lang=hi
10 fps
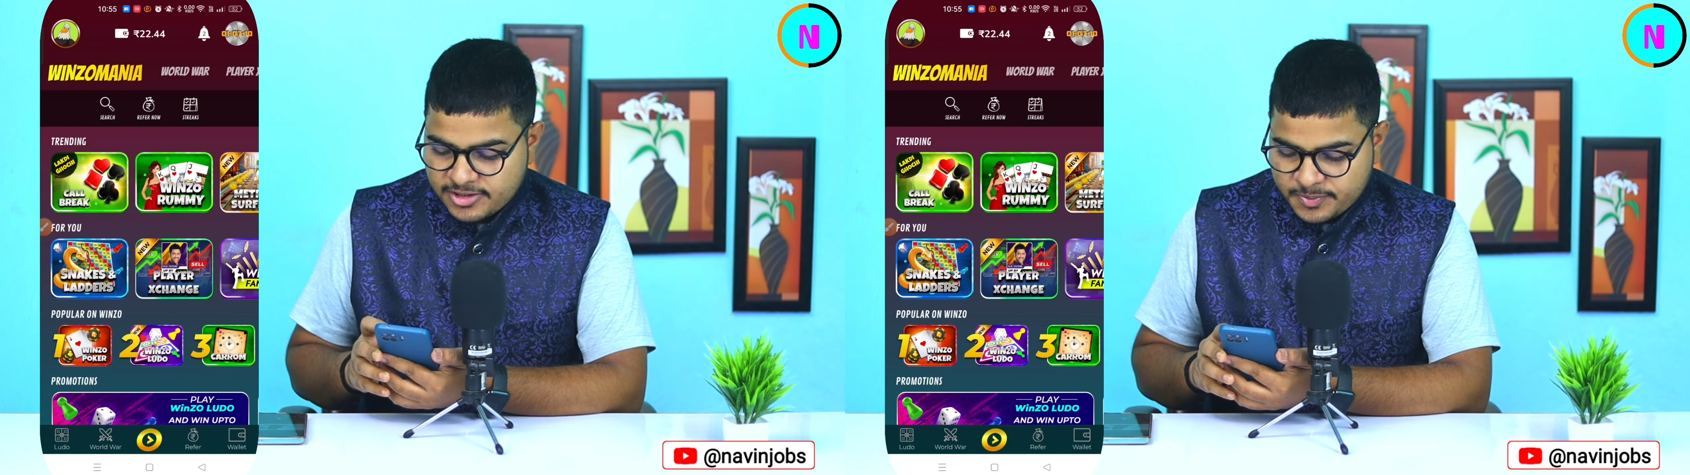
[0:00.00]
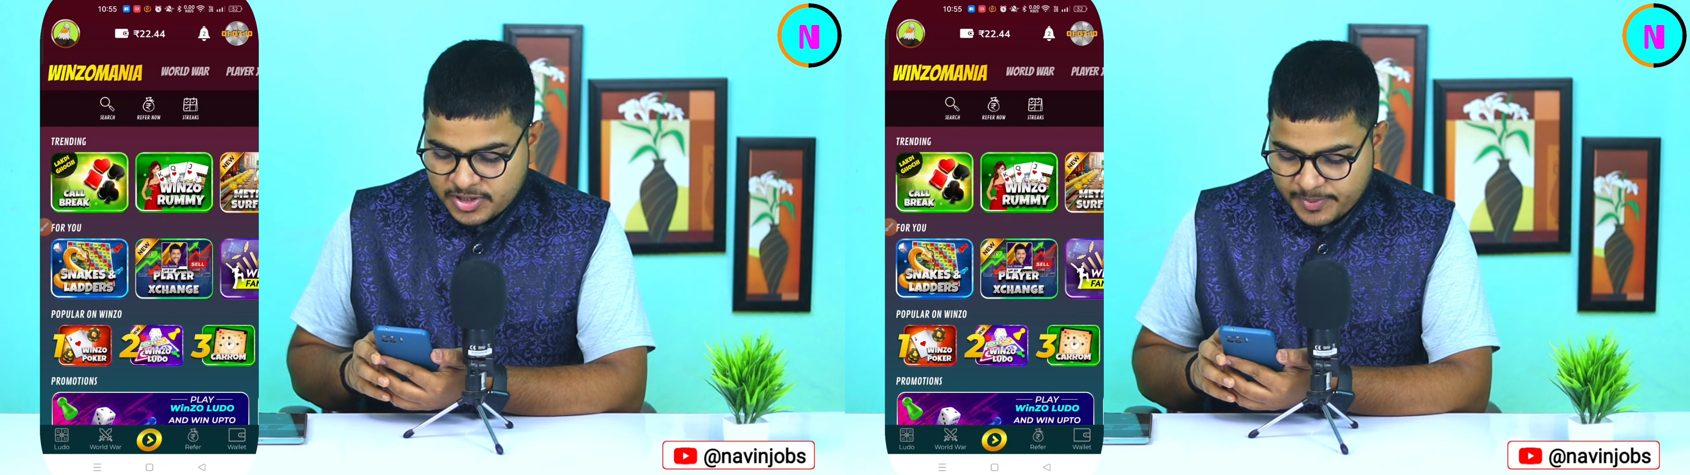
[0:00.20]

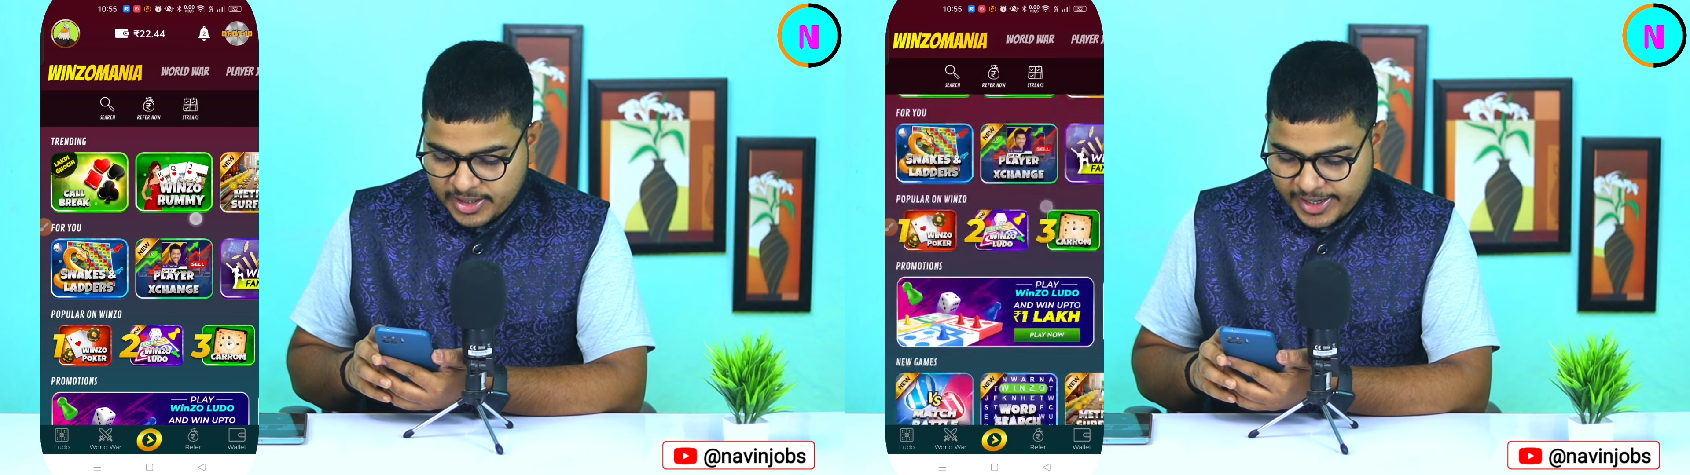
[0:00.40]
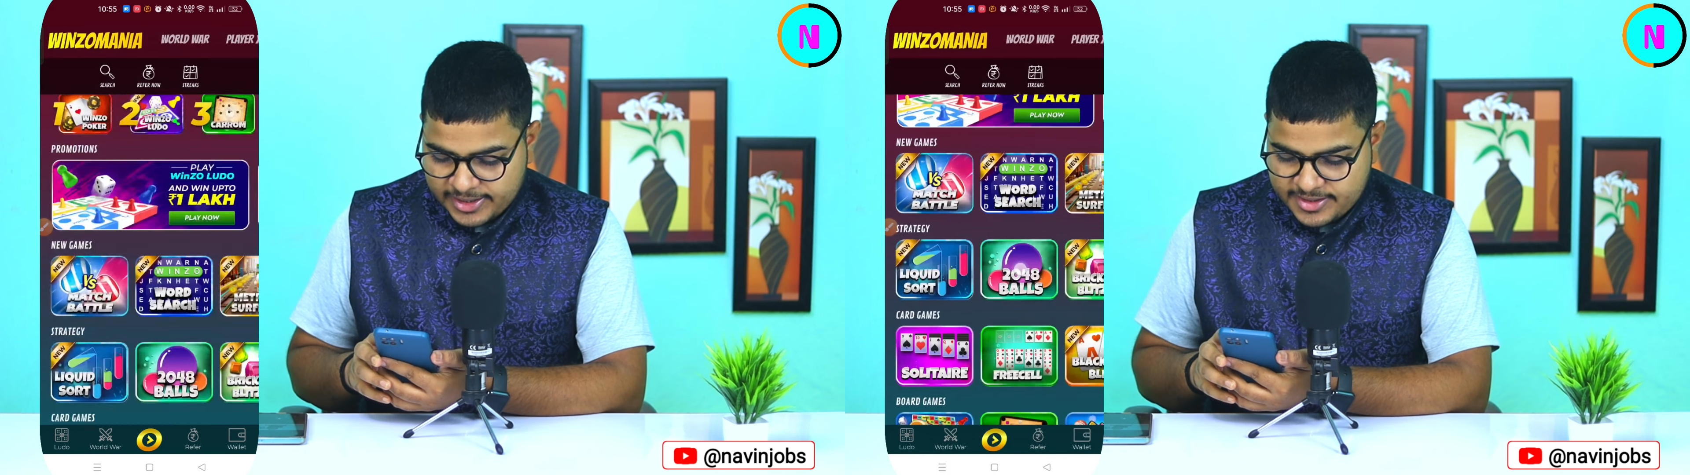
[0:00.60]
सबसे
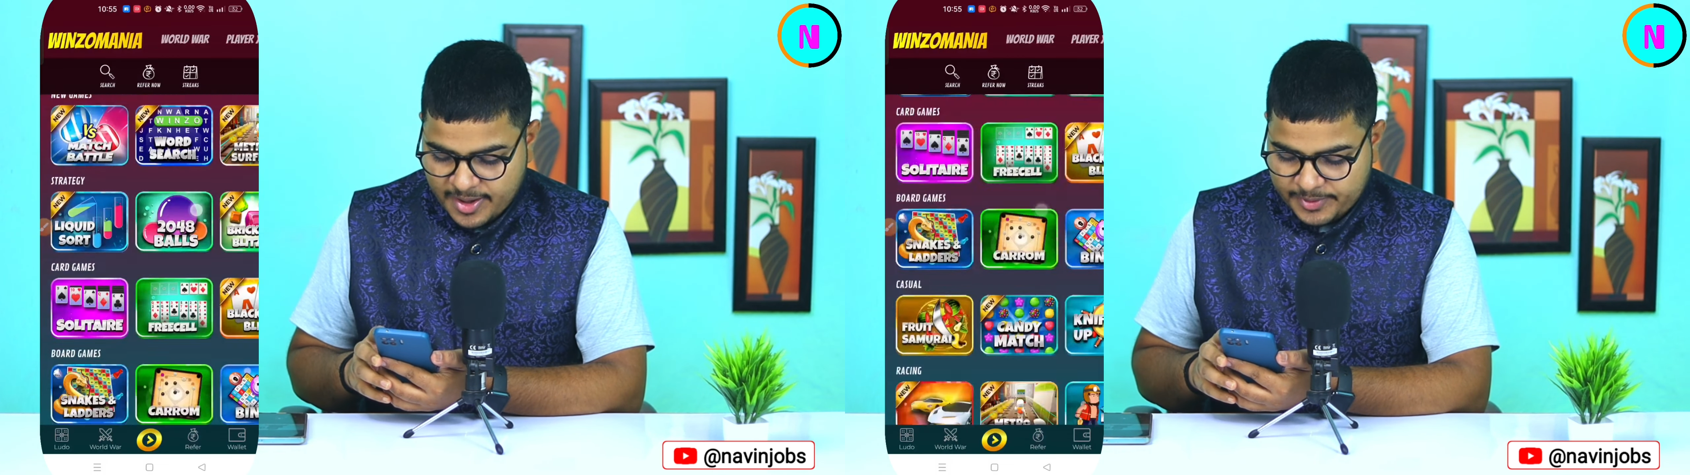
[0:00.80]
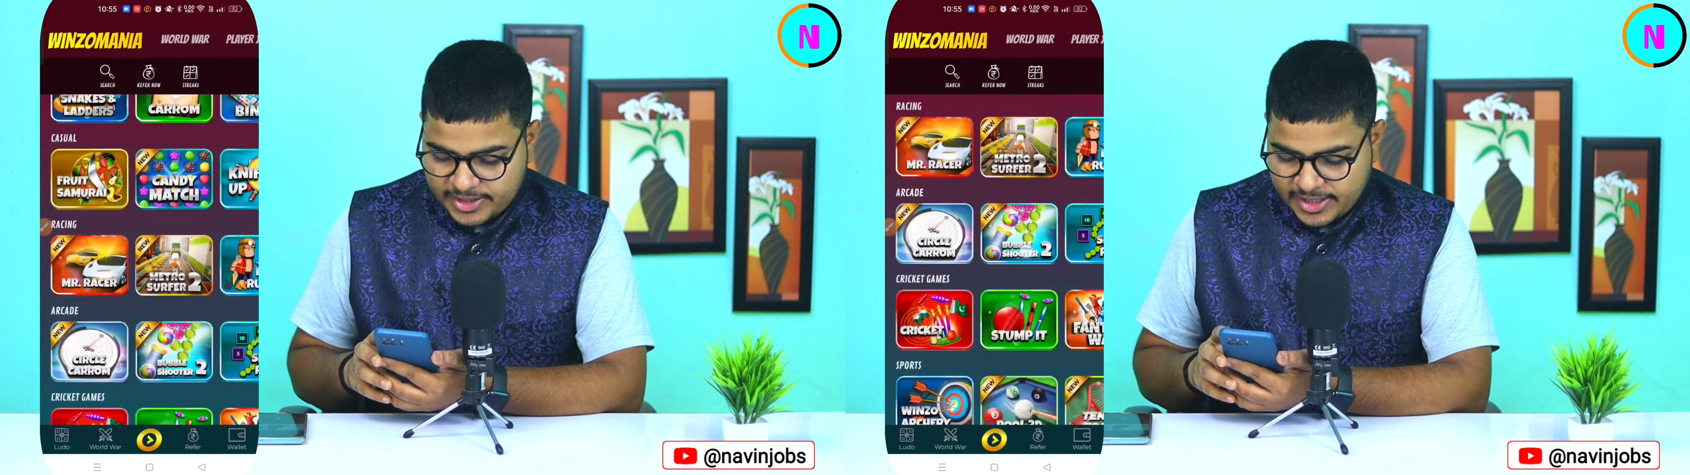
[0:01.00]
पहले गए
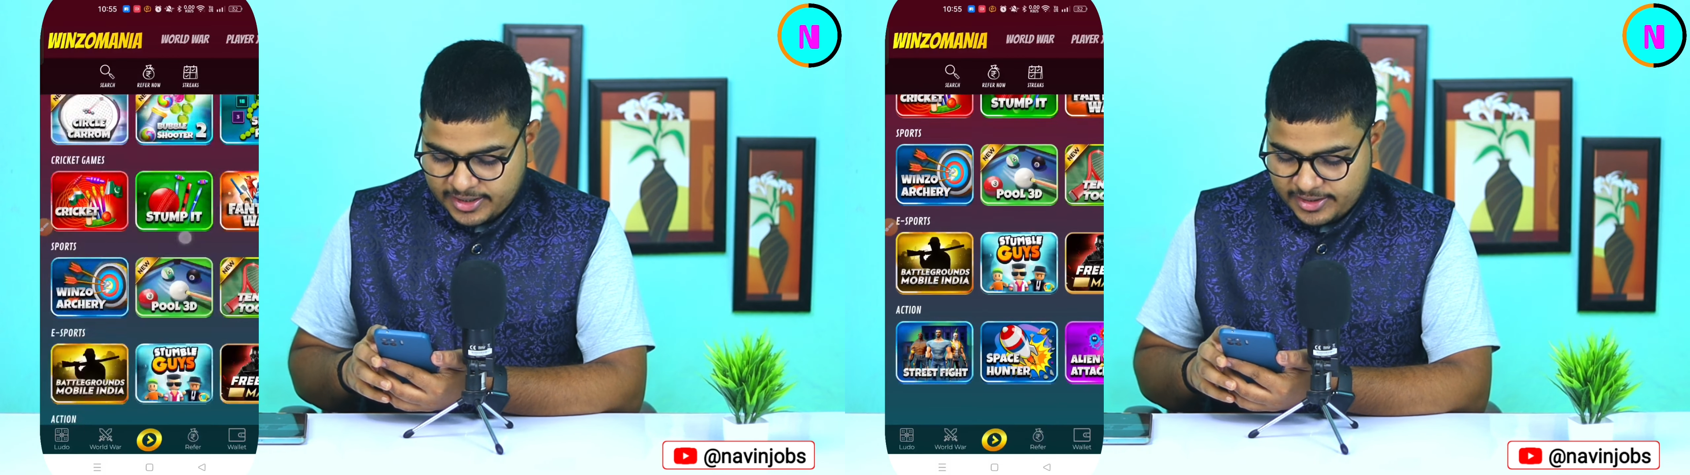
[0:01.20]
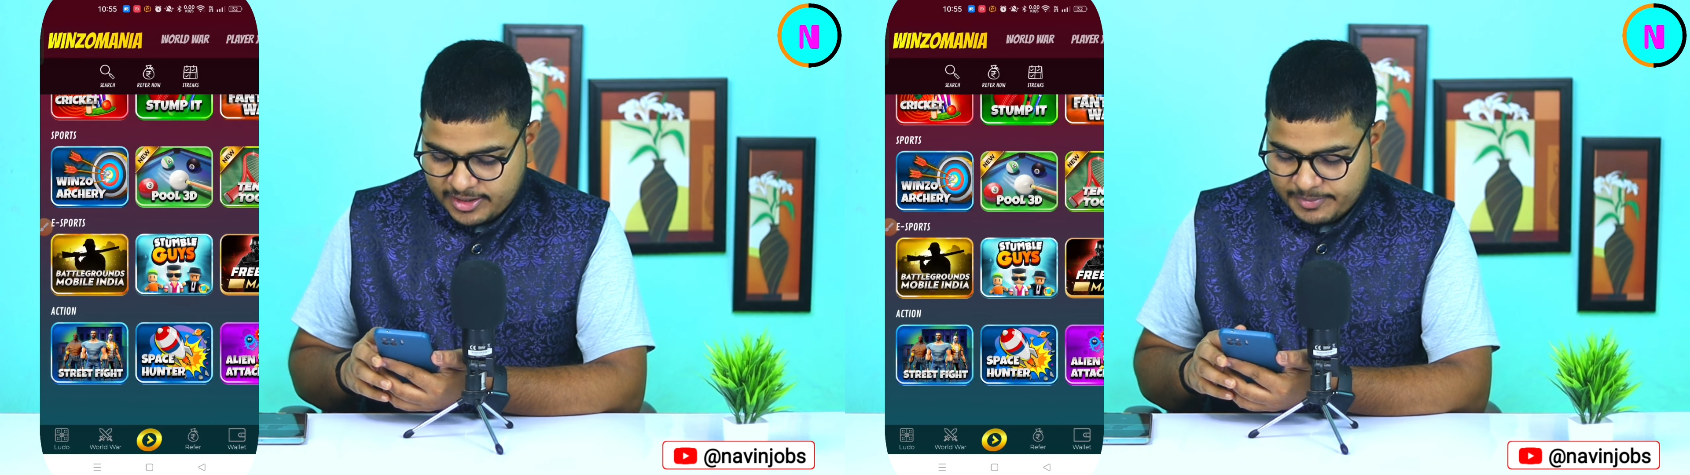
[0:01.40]
यहाँ पे
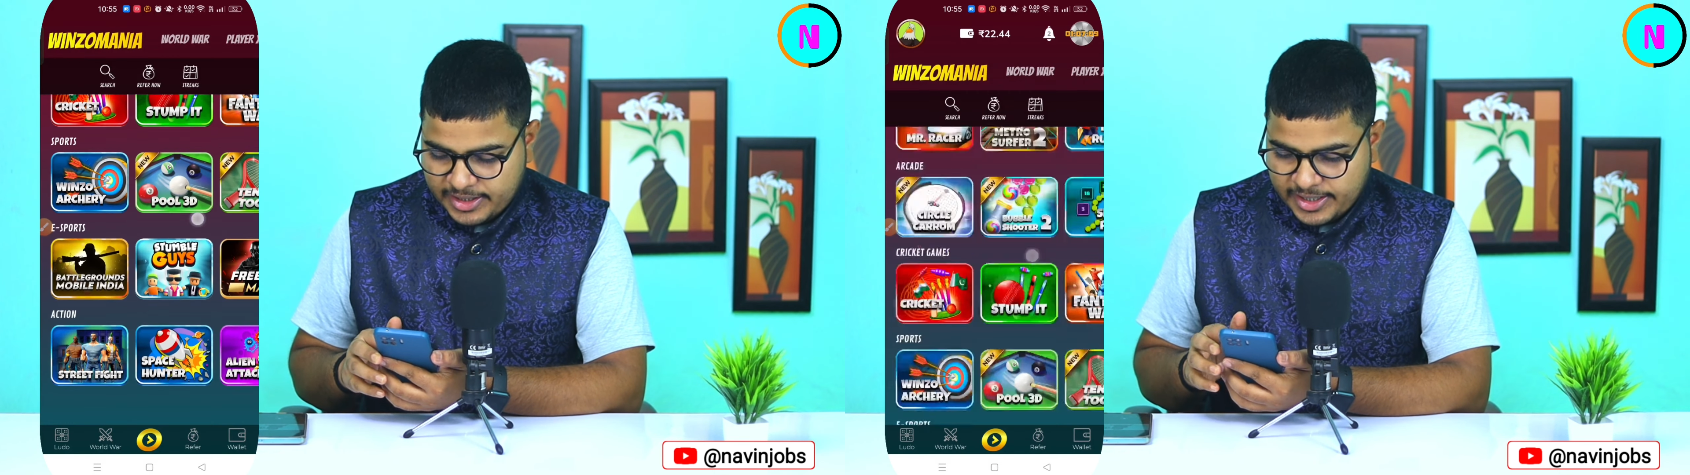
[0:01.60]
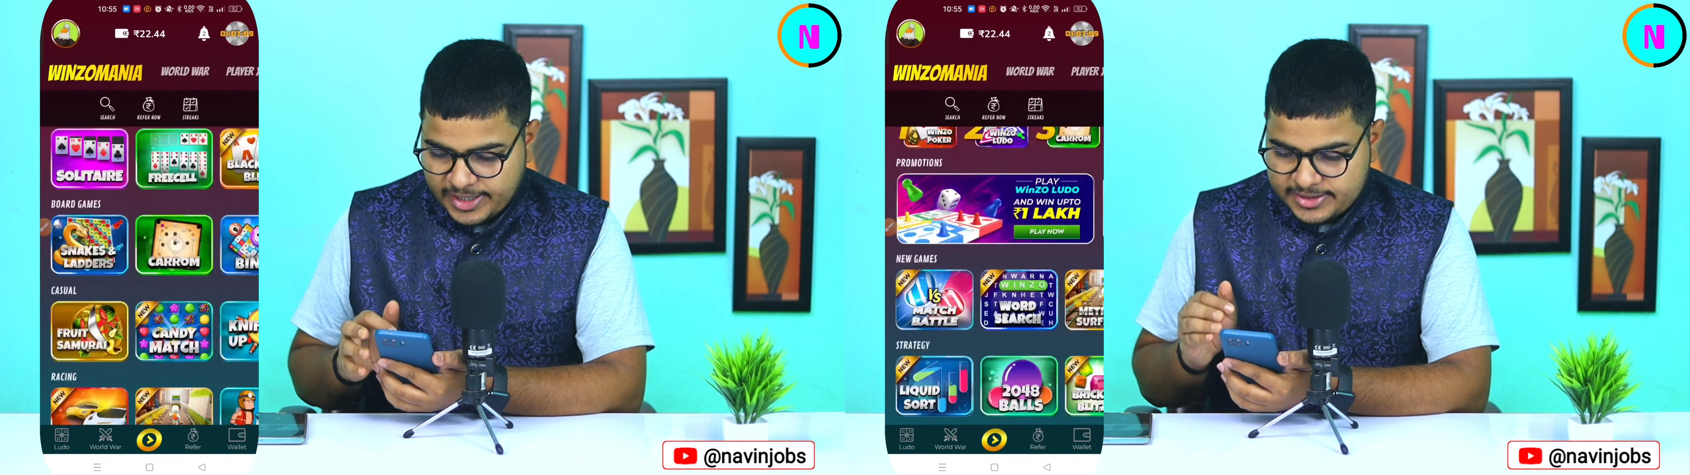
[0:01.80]
देखेंगे
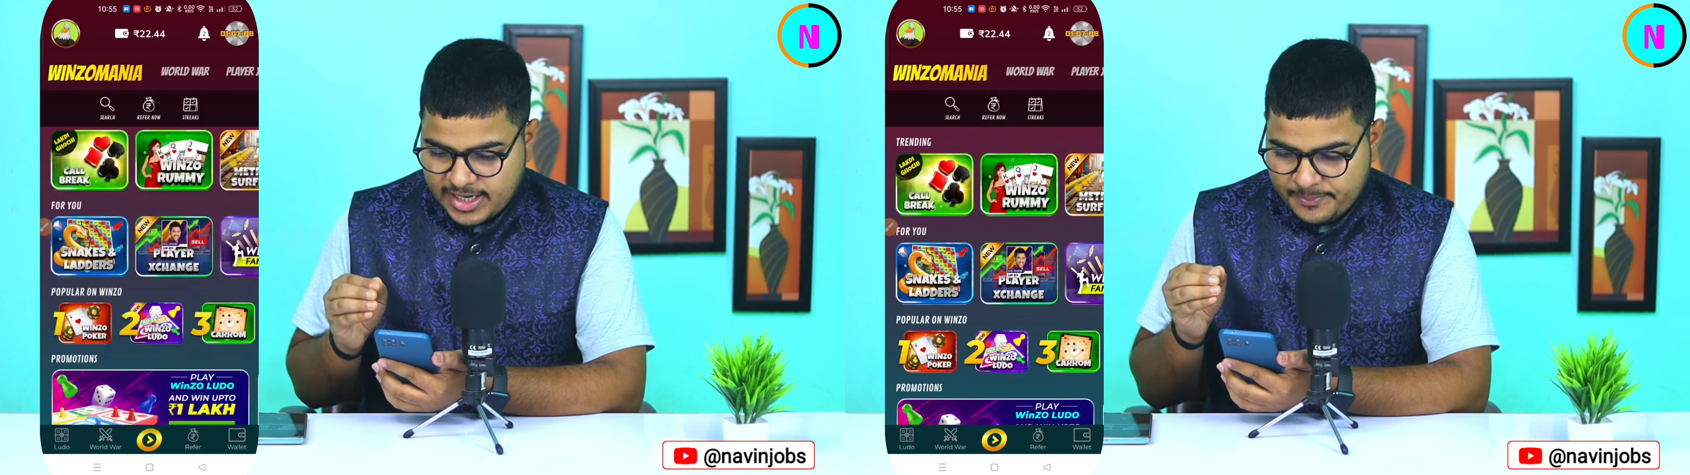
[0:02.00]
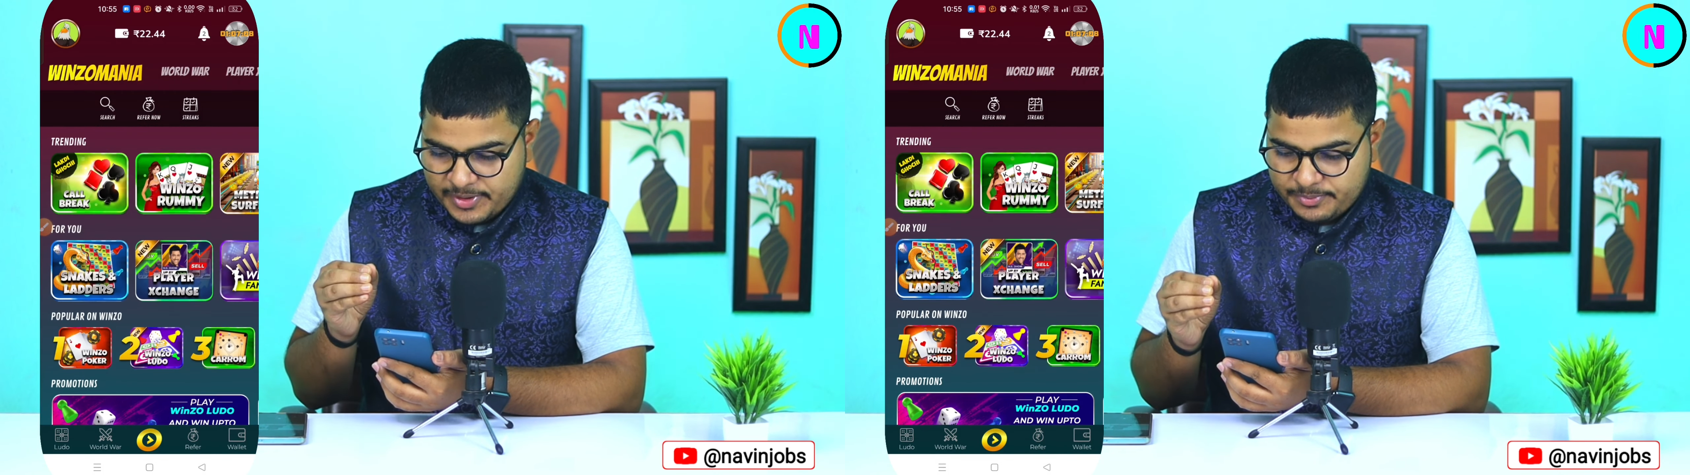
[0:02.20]
मैंने गए
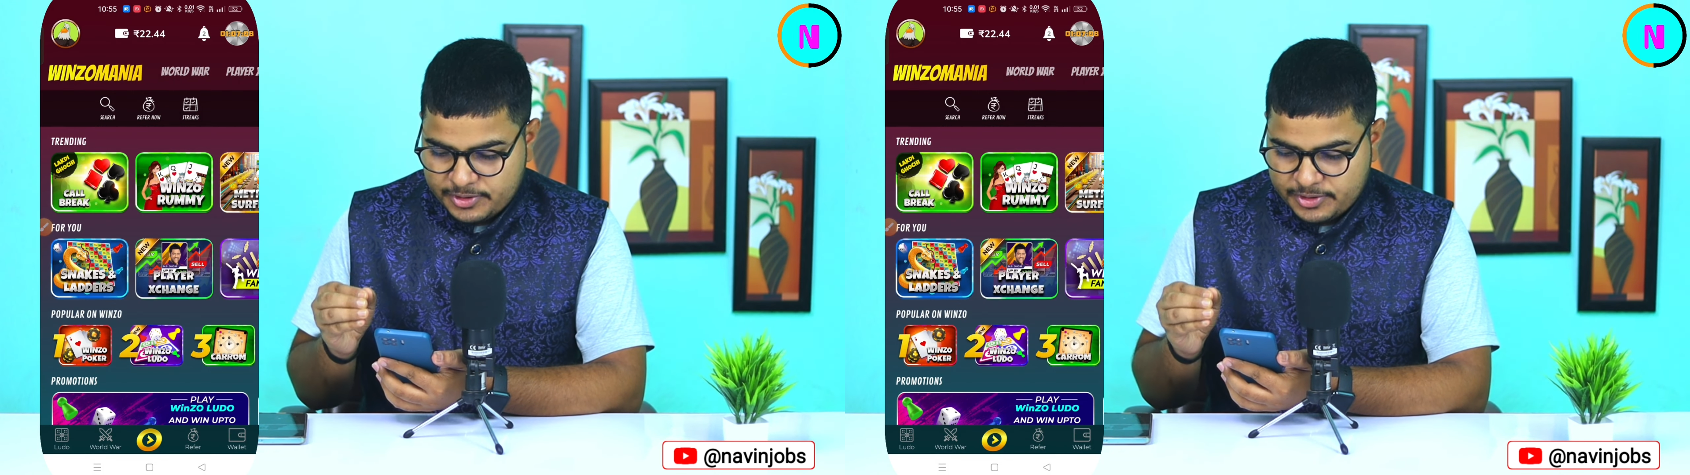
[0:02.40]
यहाँ पे